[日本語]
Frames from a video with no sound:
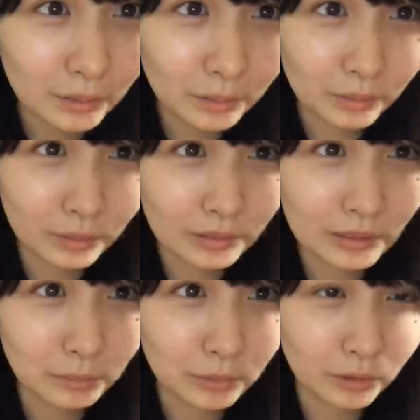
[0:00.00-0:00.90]
そう
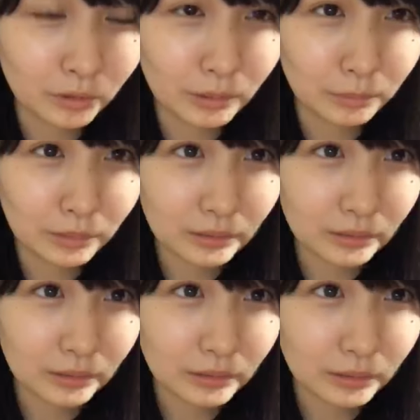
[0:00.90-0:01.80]
全部読んでます
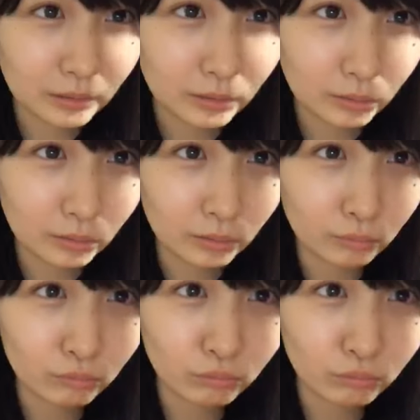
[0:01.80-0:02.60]
そう